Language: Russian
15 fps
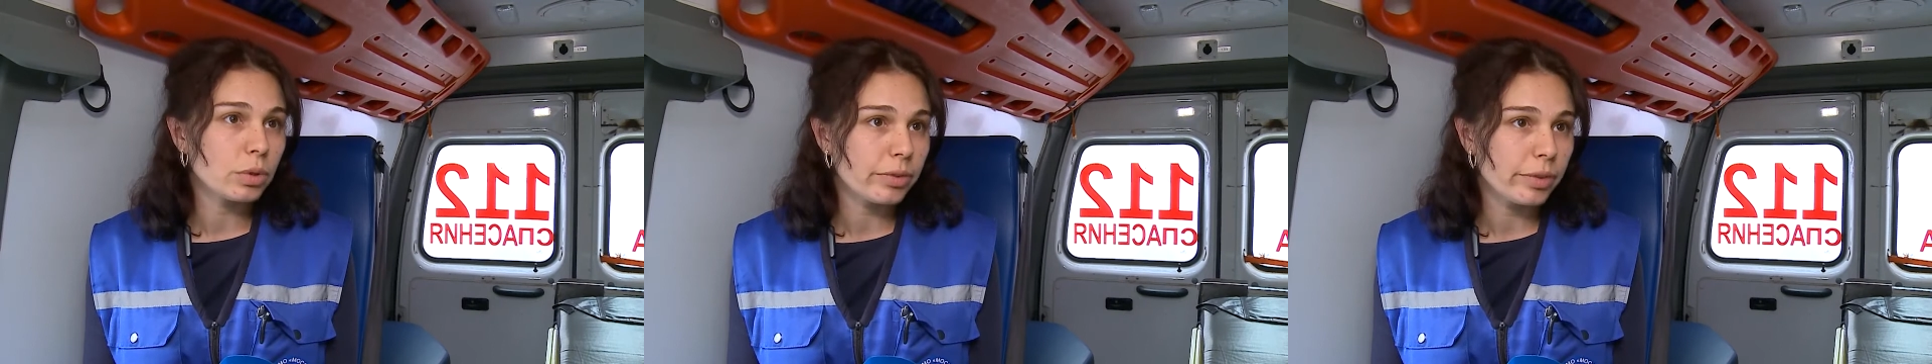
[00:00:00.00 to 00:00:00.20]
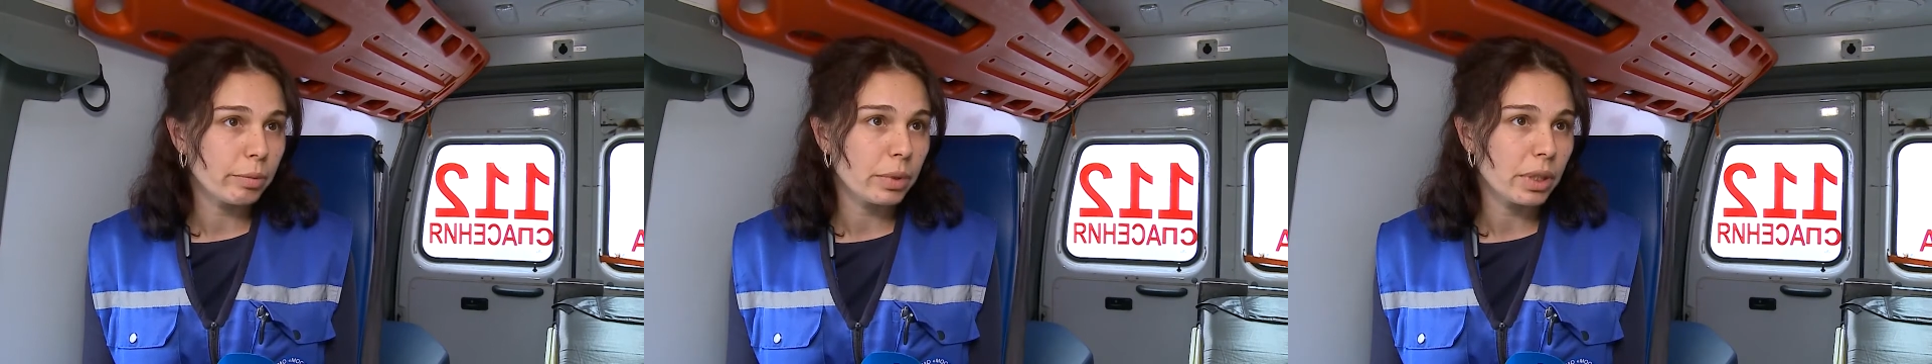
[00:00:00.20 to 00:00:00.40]

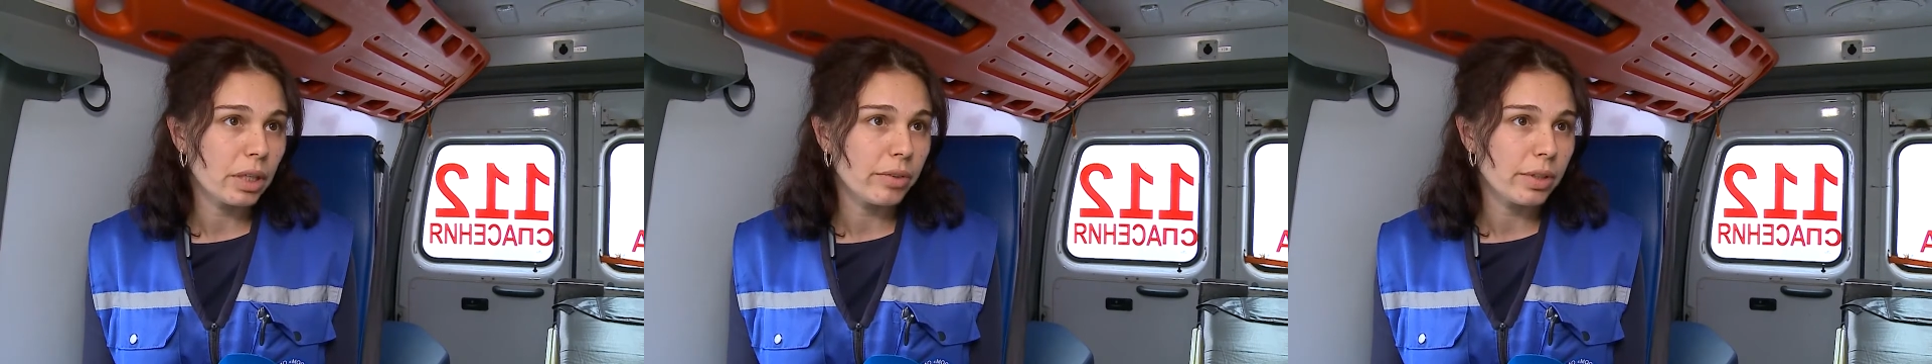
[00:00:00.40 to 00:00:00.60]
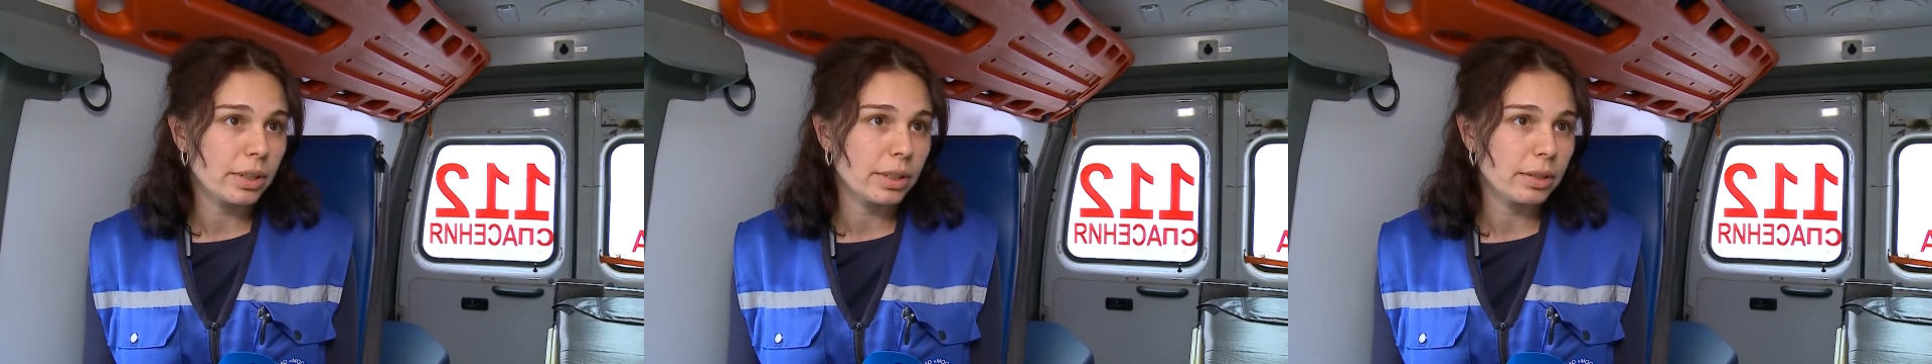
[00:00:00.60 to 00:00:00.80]

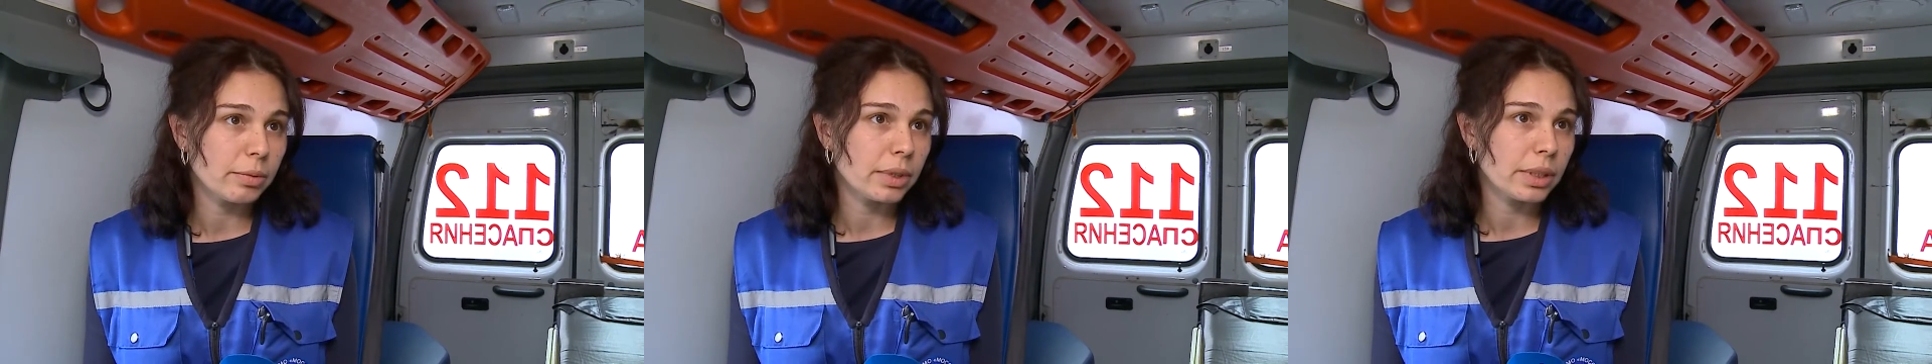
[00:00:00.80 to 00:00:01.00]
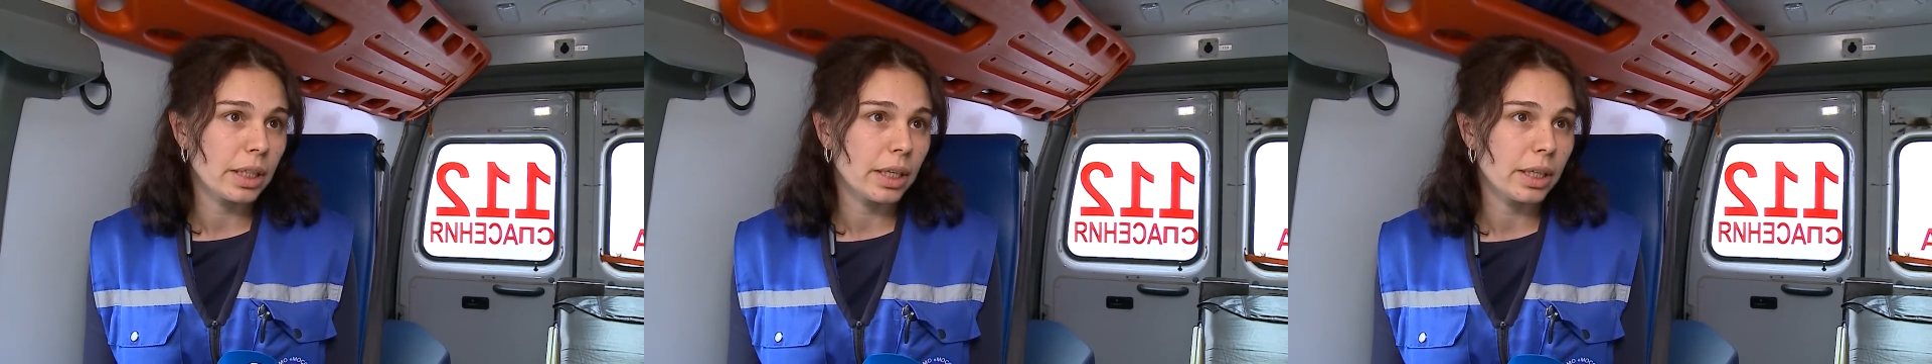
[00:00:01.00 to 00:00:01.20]
сформировать
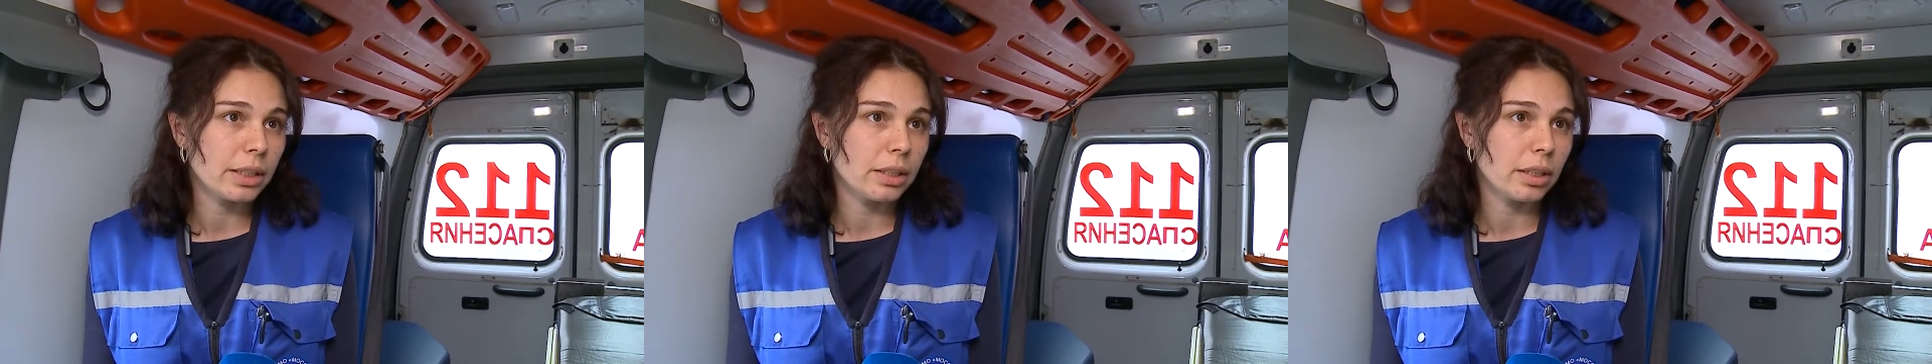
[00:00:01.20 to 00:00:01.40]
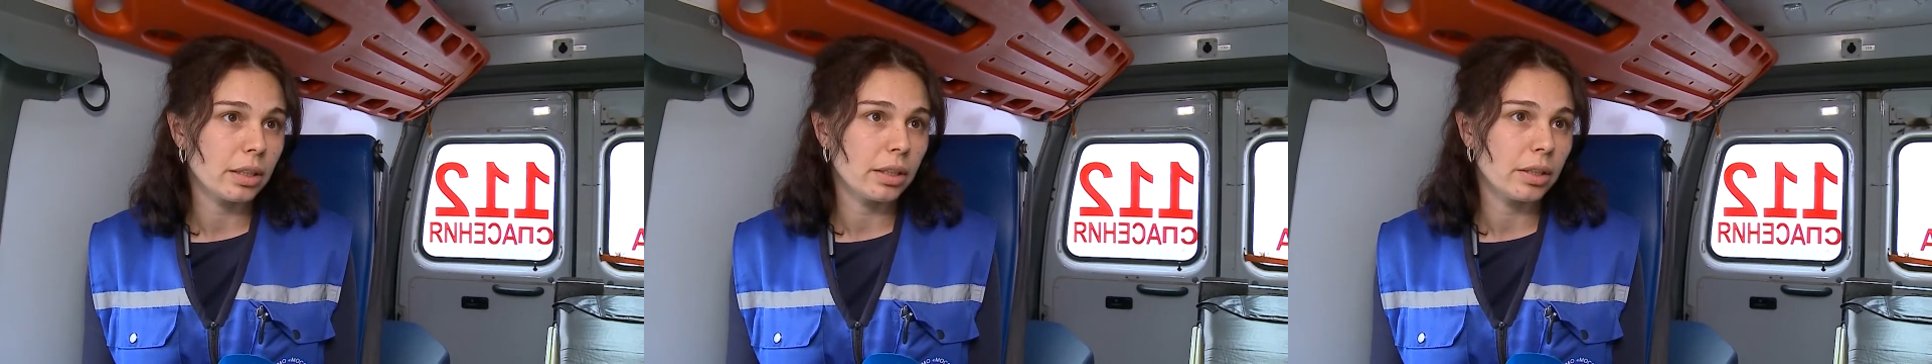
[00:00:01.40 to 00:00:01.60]

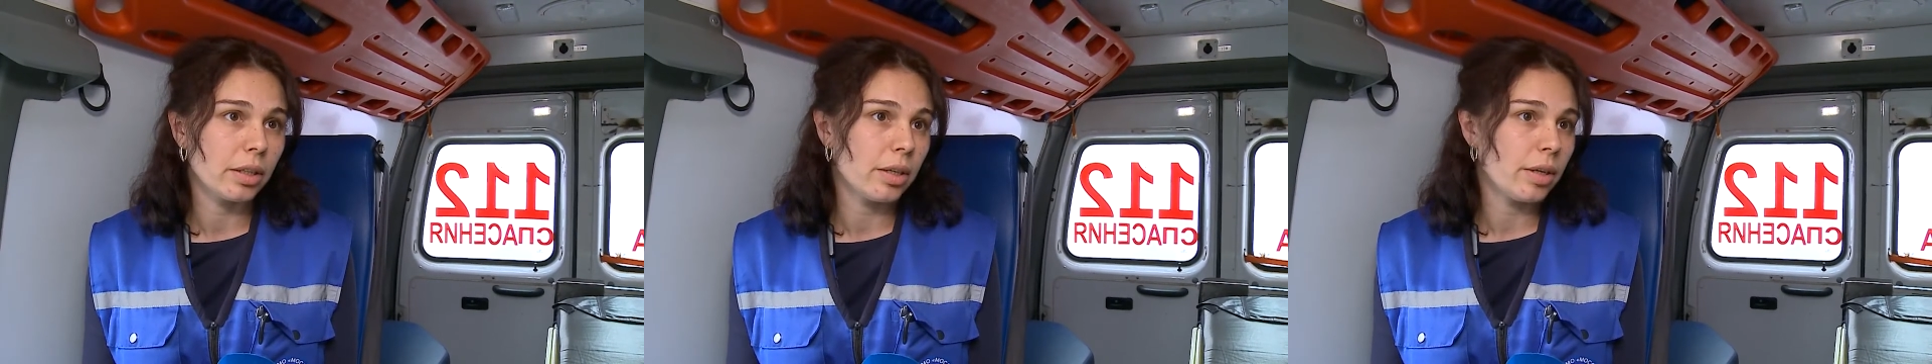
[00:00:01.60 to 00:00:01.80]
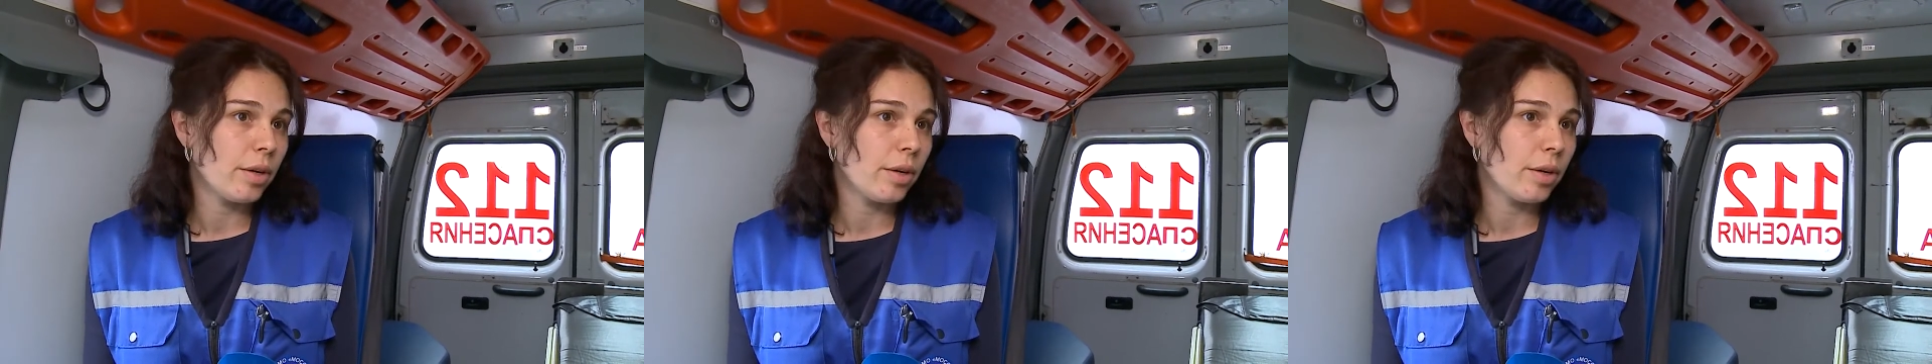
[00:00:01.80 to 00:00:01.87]
самостоятельно